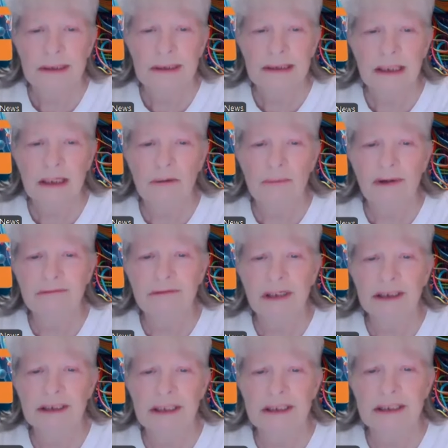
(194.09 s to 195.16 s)
c'est comme
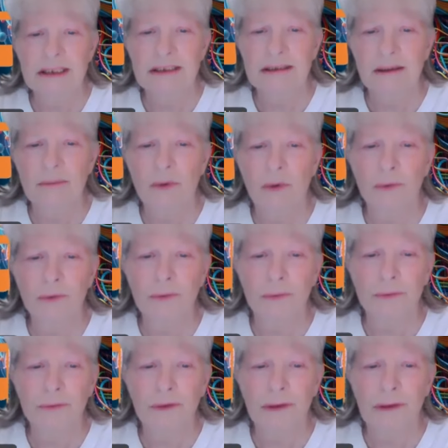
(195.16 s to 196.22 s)
avoir des systèmes
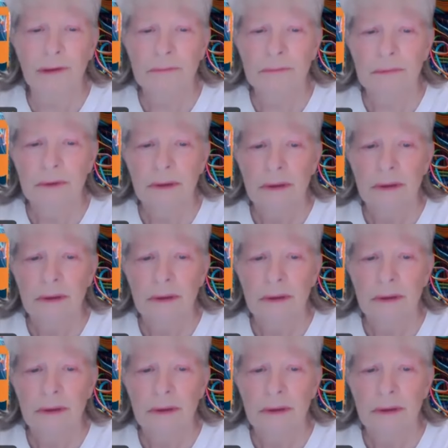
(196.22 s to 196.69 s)
redondants,